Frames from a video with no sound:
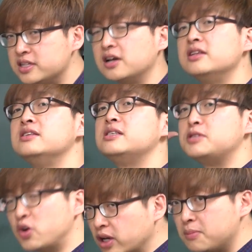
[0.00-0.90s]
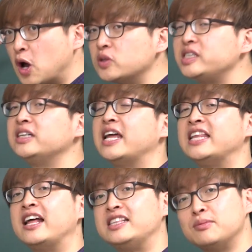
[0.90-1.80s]
여기는 이제 정확히 명칭은 안
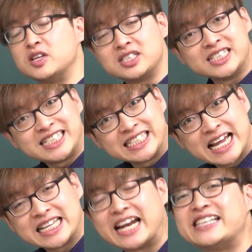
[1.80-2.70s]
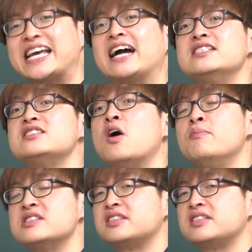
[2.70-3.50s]
나왔지만 어쨌든 신안이라는 작은 섬에서